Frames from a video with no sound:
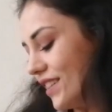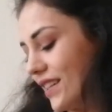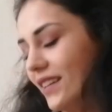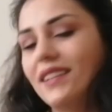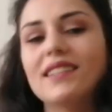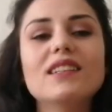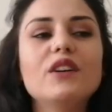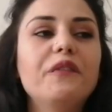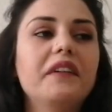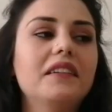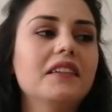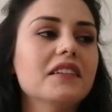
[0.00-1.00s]
İşte
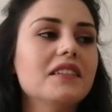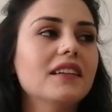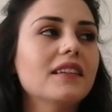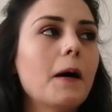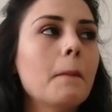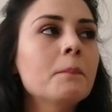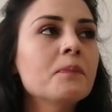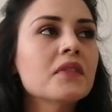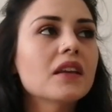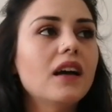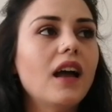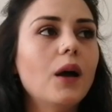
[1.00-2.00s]
Nescafe'dir ya da
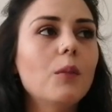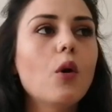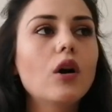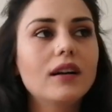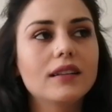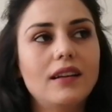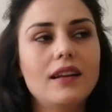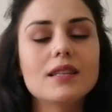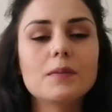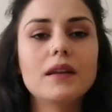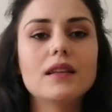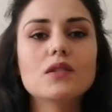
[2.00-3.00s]
e, mokkadır,
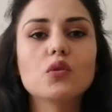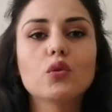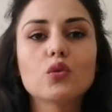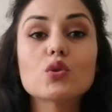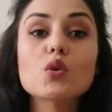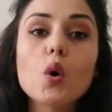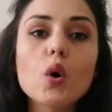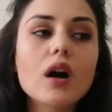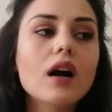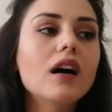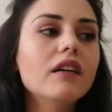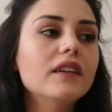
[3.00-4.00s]
espressodur,
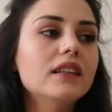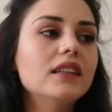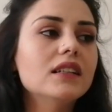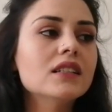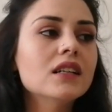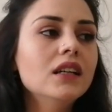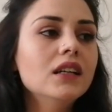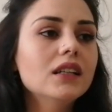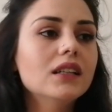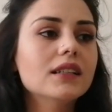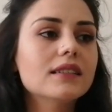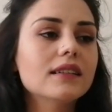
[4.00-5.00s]
soğuk kahvedir
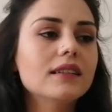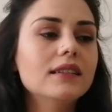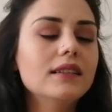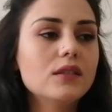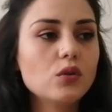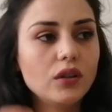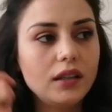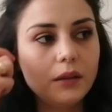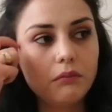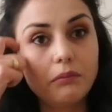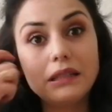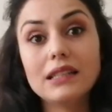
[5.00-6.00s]
ya da ne
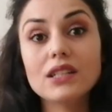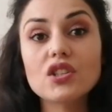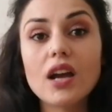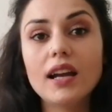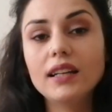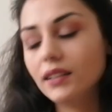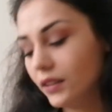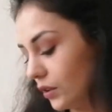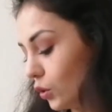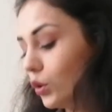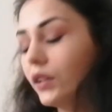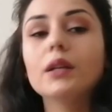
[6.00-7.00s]
söyleyeyim bitki
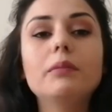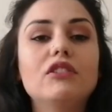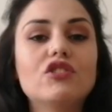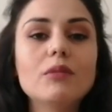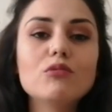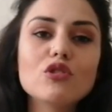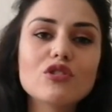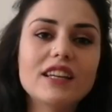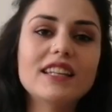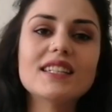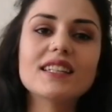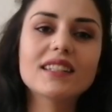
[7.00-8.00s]
çaylarının kullanabileceğim, çok
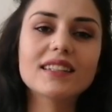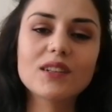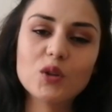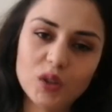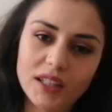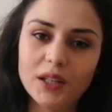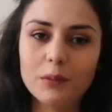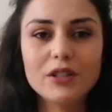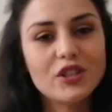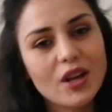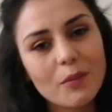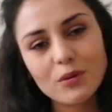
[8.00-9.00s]
geniş alanda
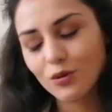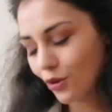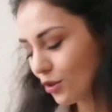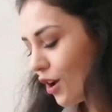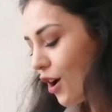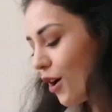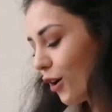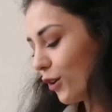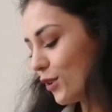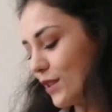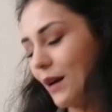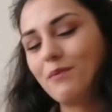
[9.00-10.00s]
kullanabileceğim bir ürün.
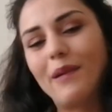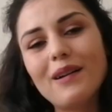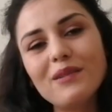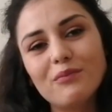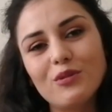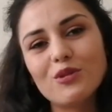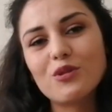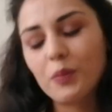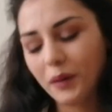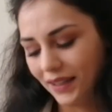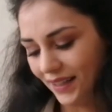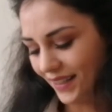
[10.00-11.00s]
O yüzden ben büyük
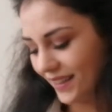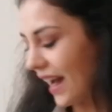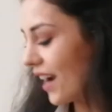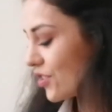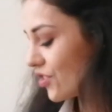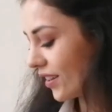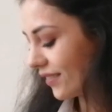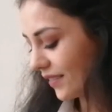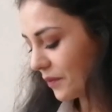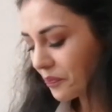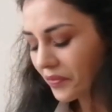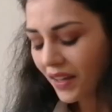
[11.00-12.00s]
kupalarını tercih ettim.